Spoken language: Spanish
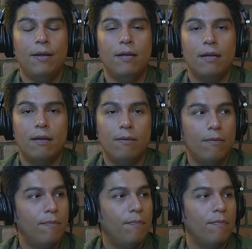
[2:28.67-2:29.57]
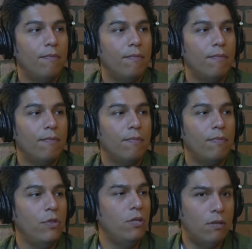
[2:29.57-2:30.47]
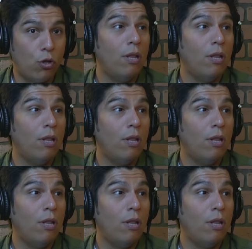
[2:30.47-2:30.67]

Pero seguías dolido por la ex. Mm,